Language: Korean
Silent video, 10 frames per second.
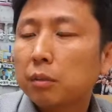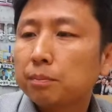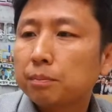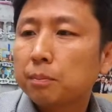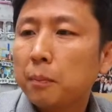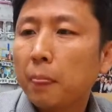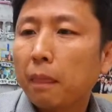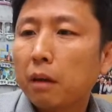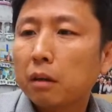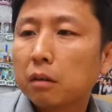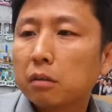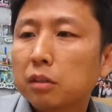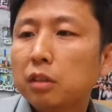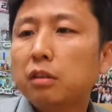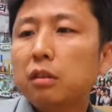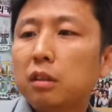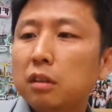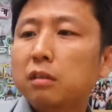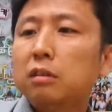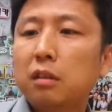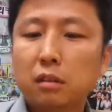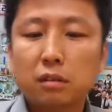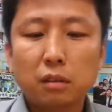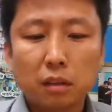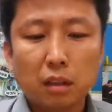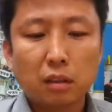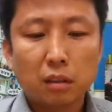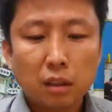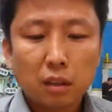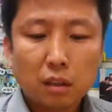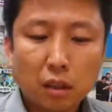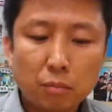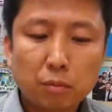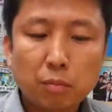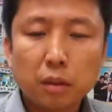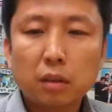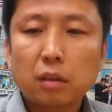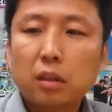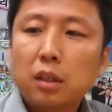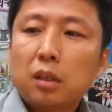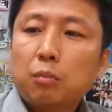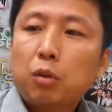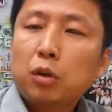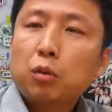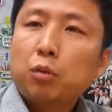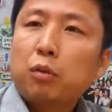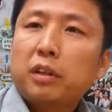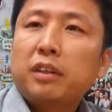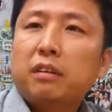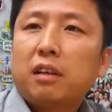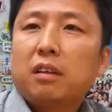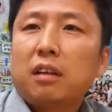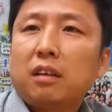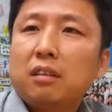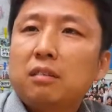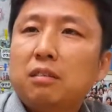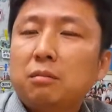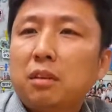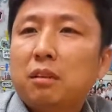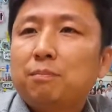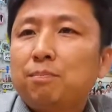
아멘. 예, 저희들끼리 있을 때는 저희가 야, 북방이 복의 통로가 되어야 돼 그럽니다.